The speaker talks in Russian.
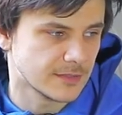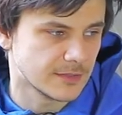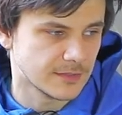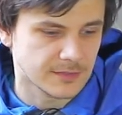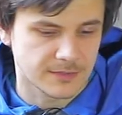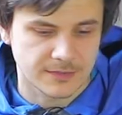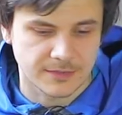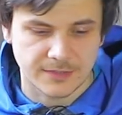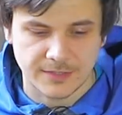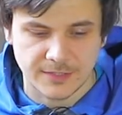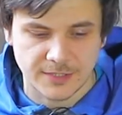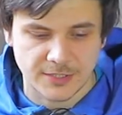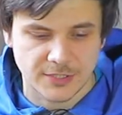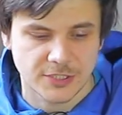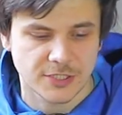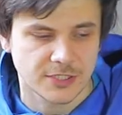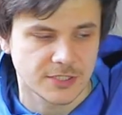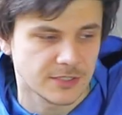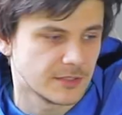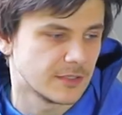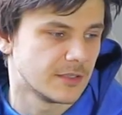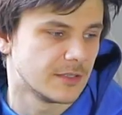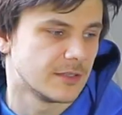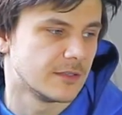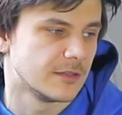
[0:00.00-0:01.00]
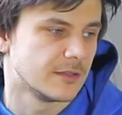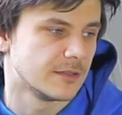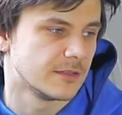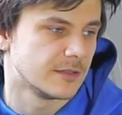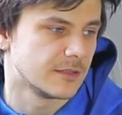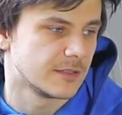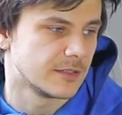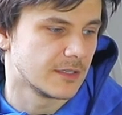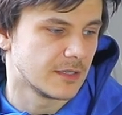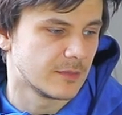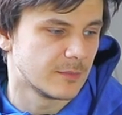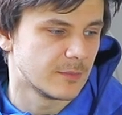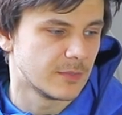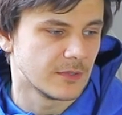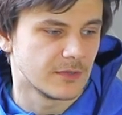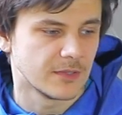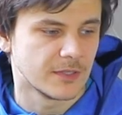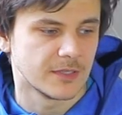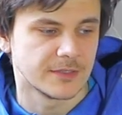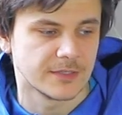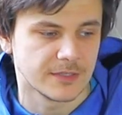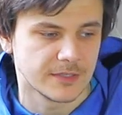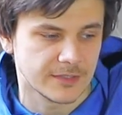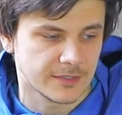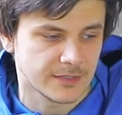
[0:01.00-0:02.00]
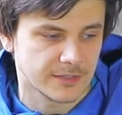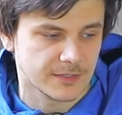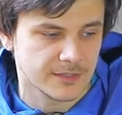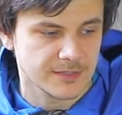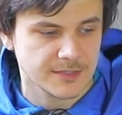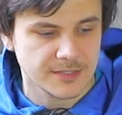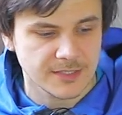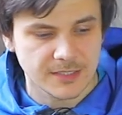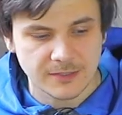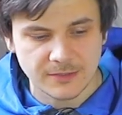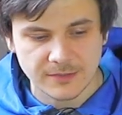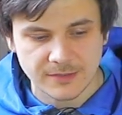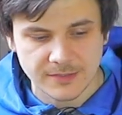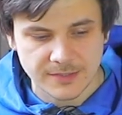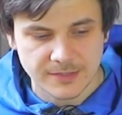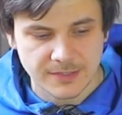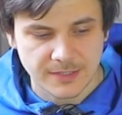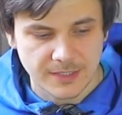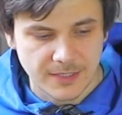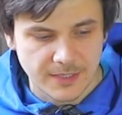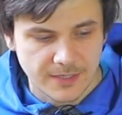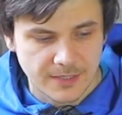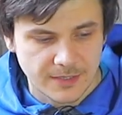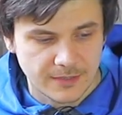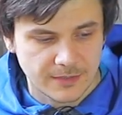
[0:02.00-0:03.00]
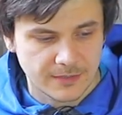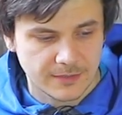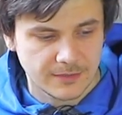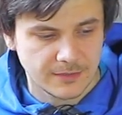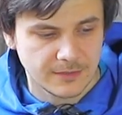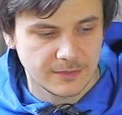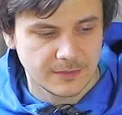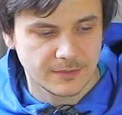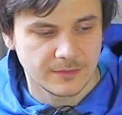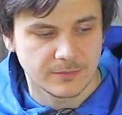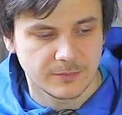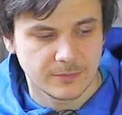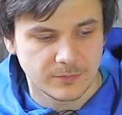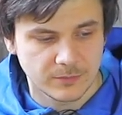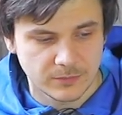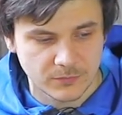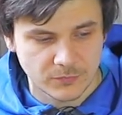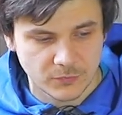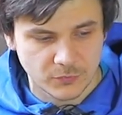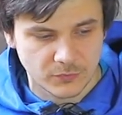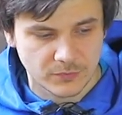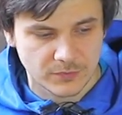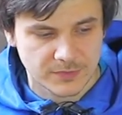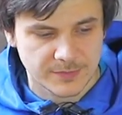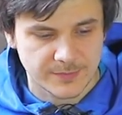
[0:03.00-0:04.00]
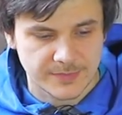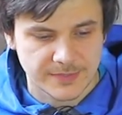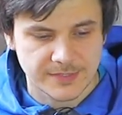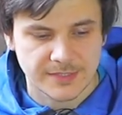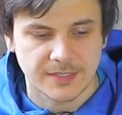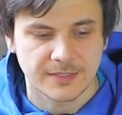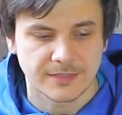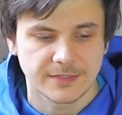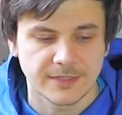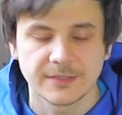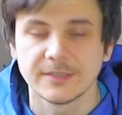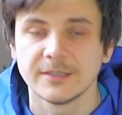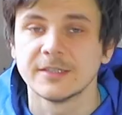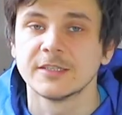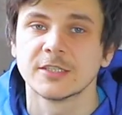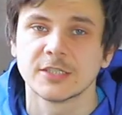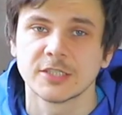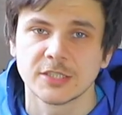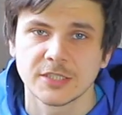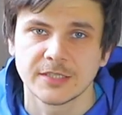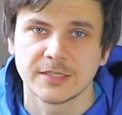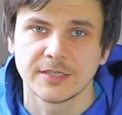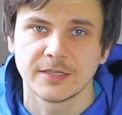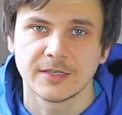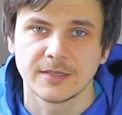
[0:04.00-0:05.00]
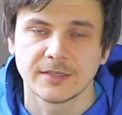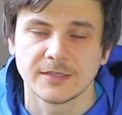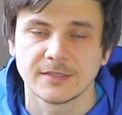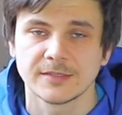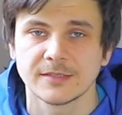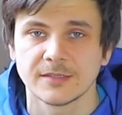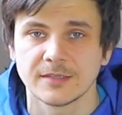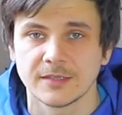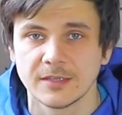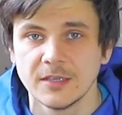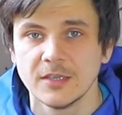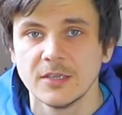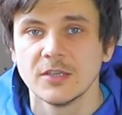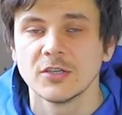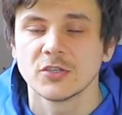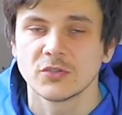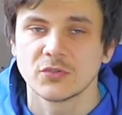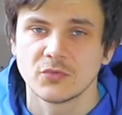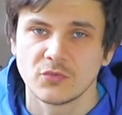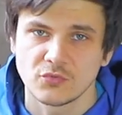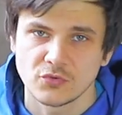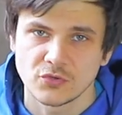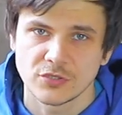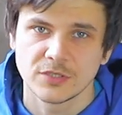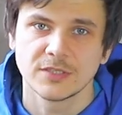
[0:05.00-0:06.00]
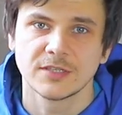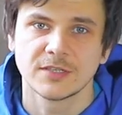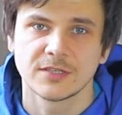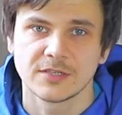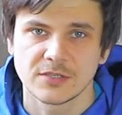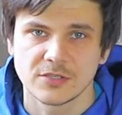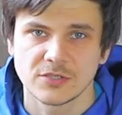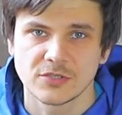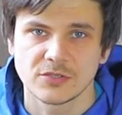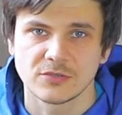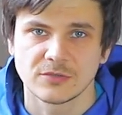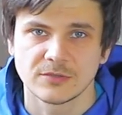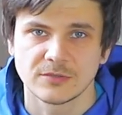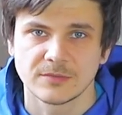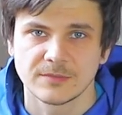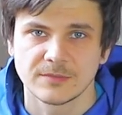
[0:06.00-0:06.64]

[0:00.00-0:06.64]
э, трещина как была, так и осталась. И, ну, в смысле, она не расширяется, что уже хорошо.